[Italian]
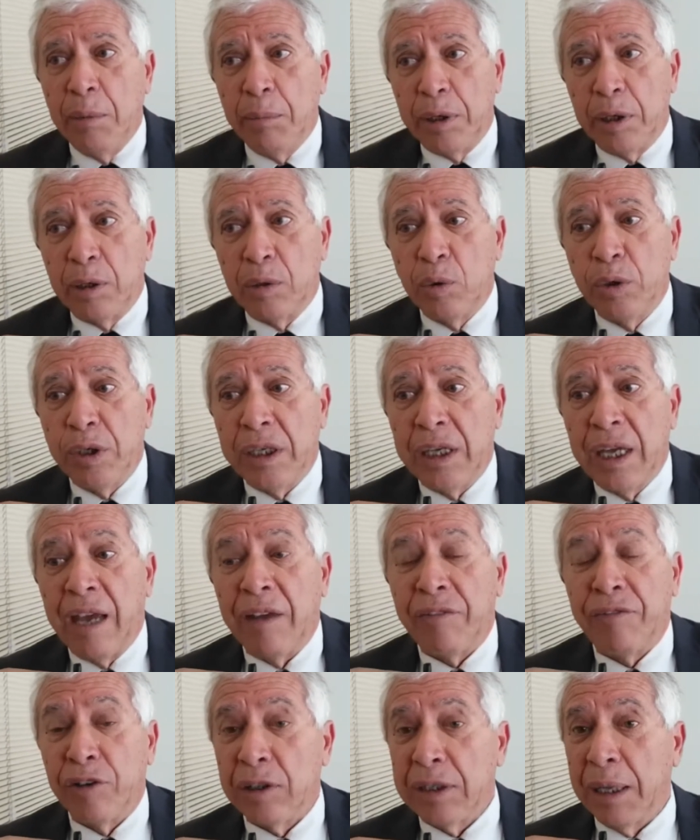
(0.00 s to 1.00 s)
Per cui
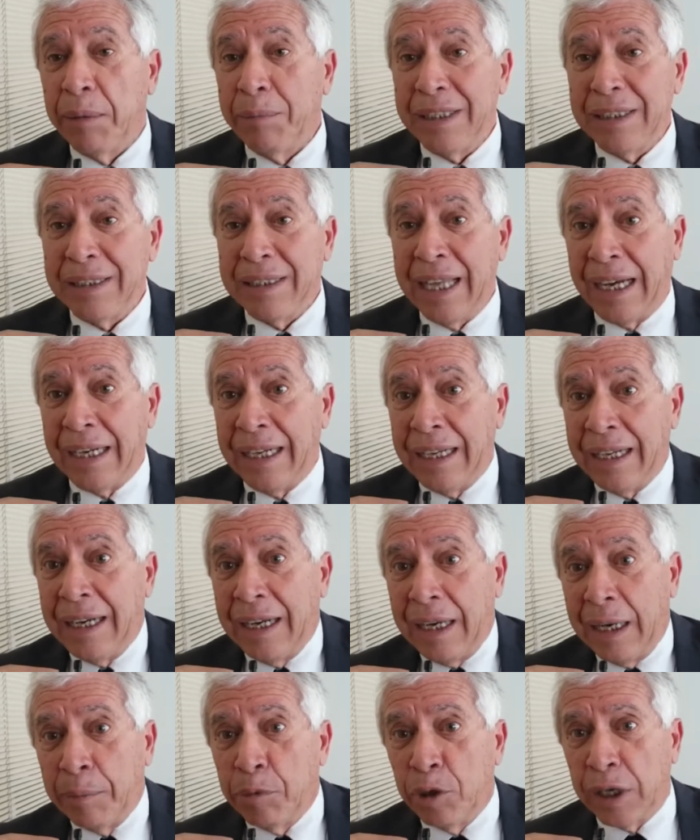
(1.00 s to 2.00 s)
è
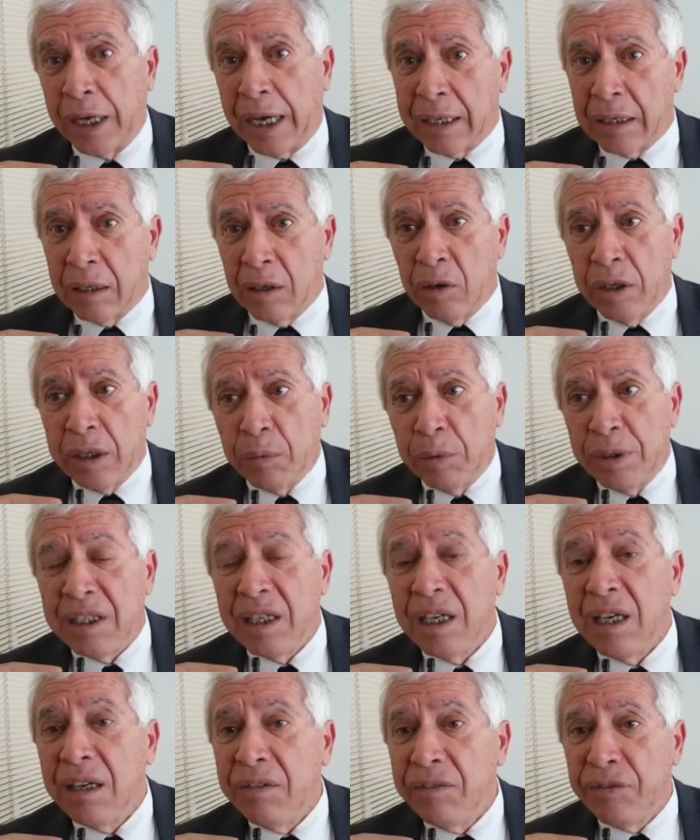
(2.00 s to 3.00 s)
fondamentale elaborarlo e
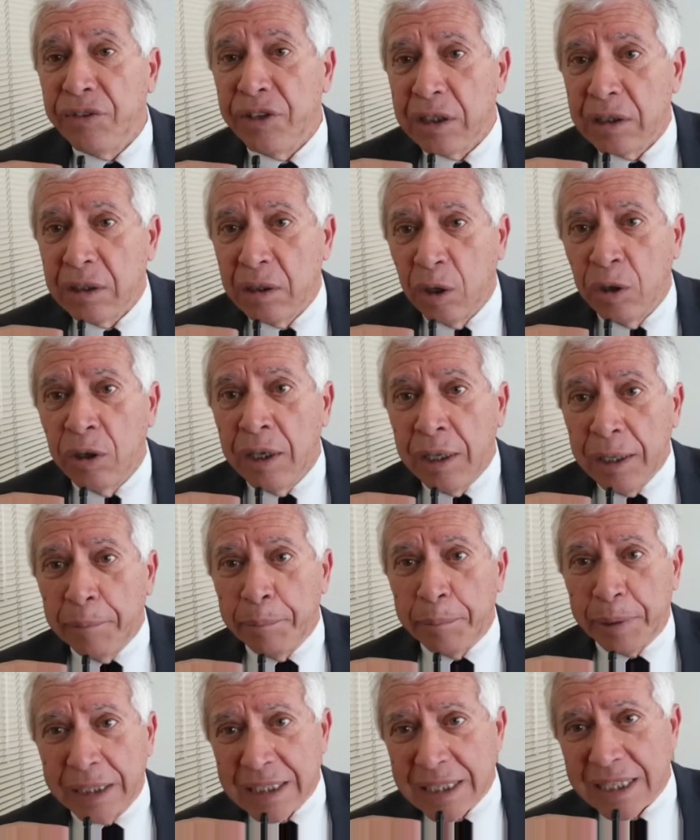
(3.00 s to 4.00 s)
quindi l'invito
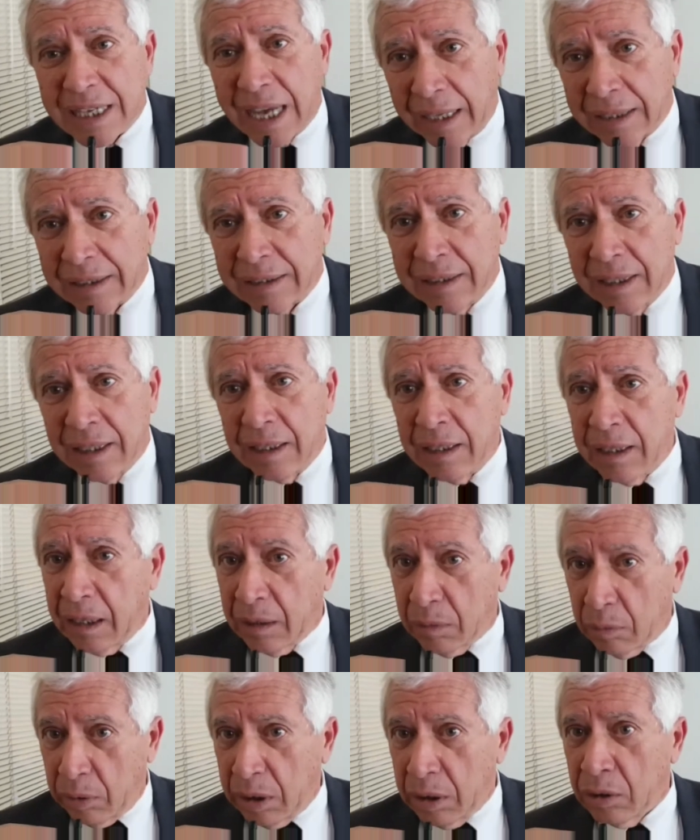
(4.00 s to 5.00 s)
pressante
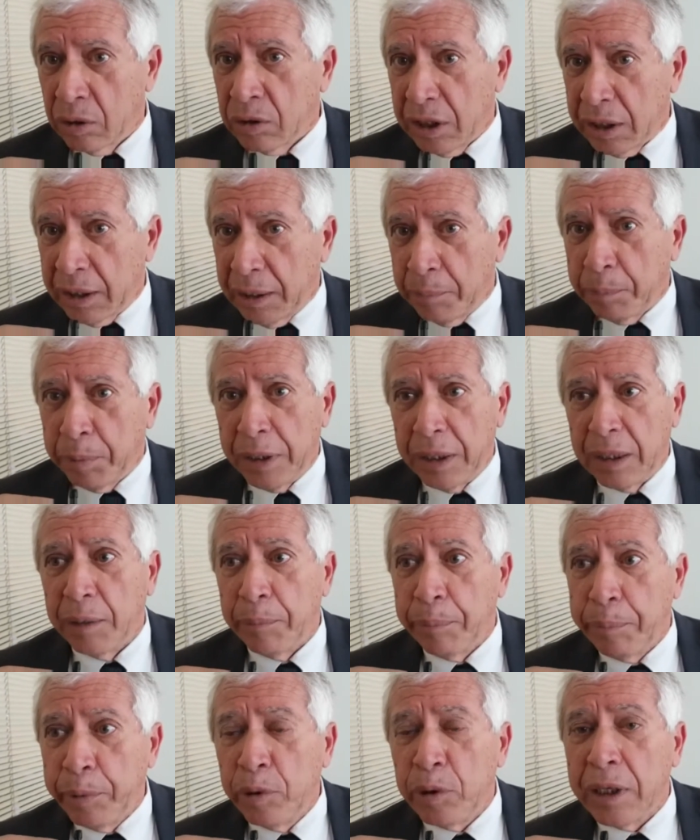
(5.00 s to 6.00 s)
è quello di
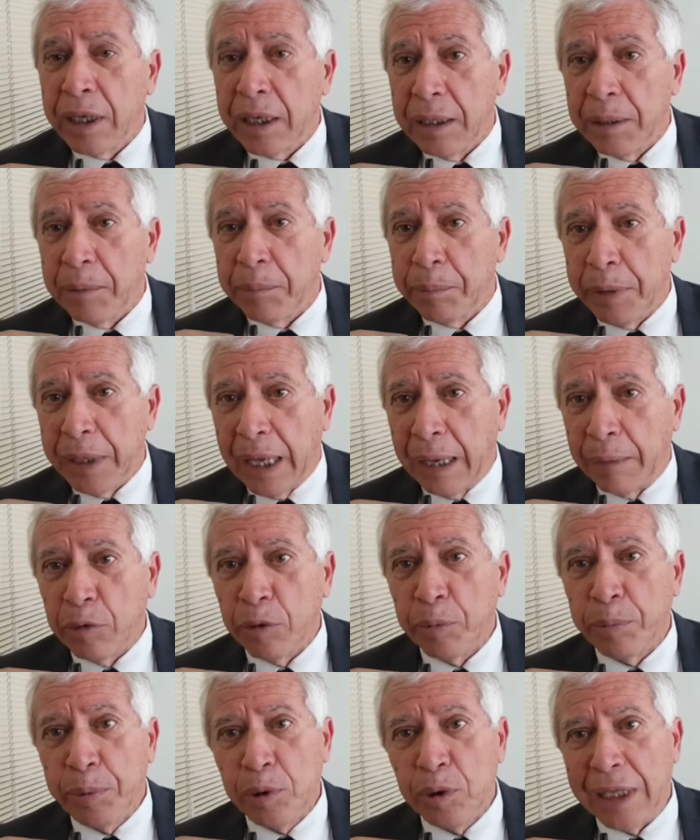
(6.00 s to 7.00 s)
riempirlo. Più ne
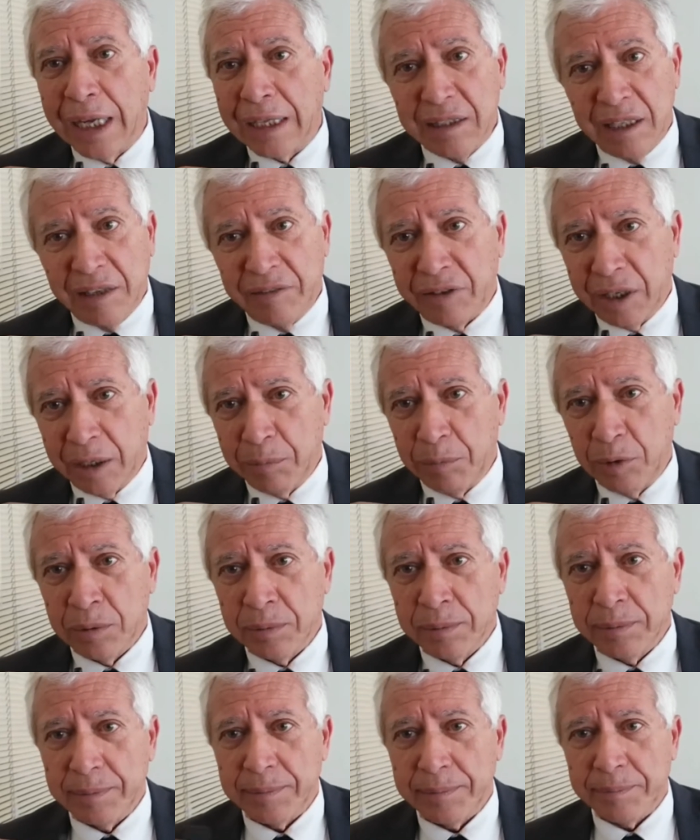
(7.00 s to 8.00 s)
riempiamo, più dati avremo.
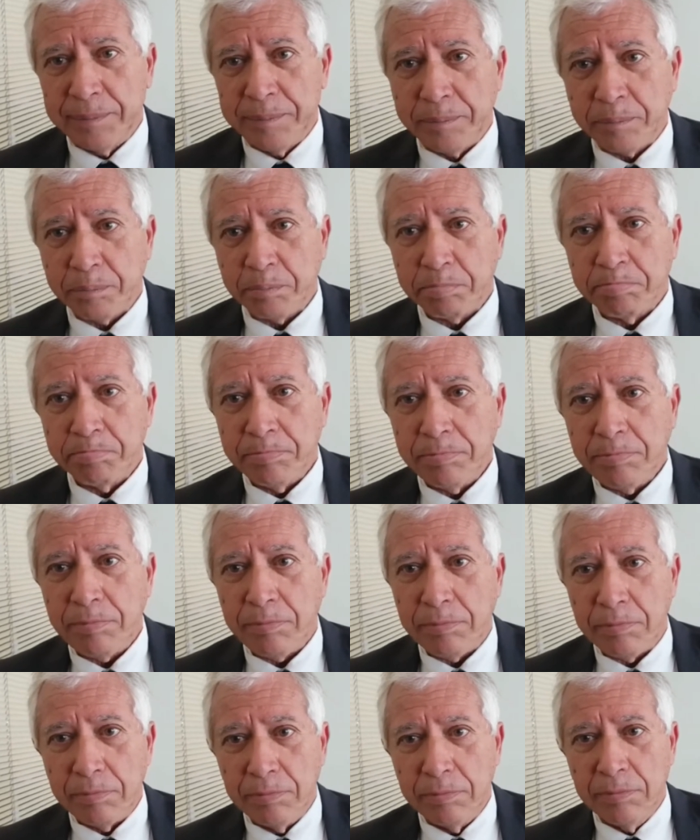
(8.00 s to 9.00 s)
Grazie
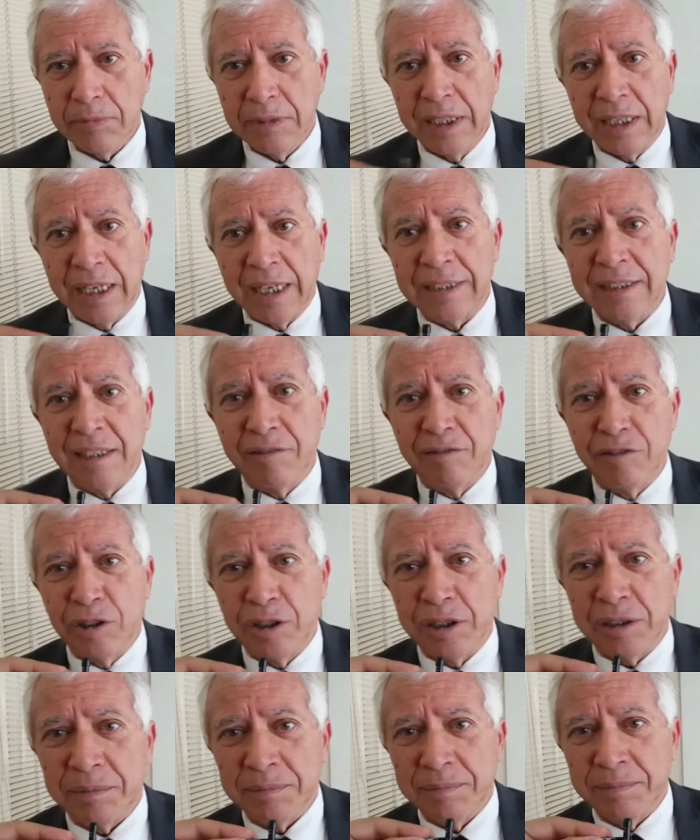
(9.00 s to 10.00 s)
Presidente. Grazie a
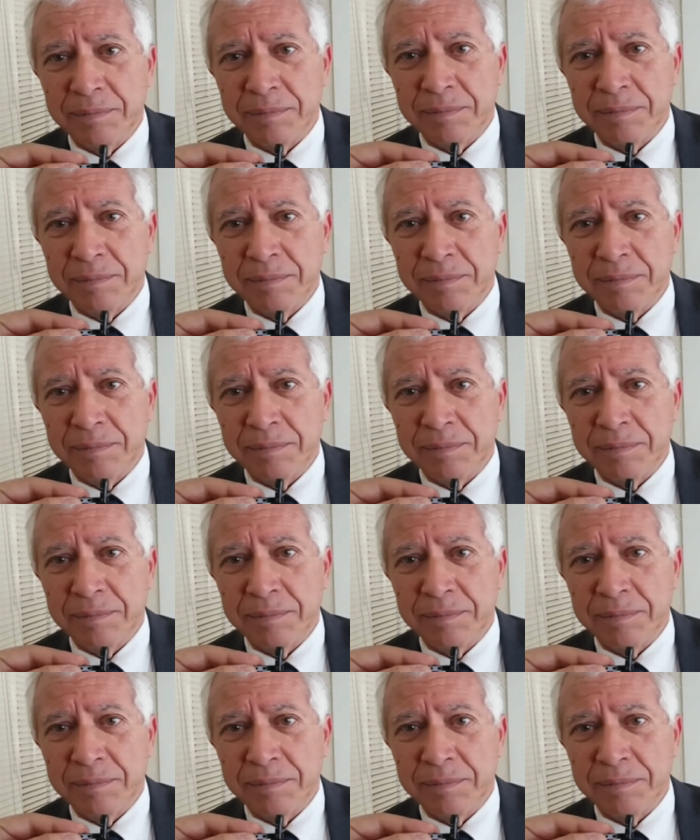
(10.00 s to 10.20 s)
voi.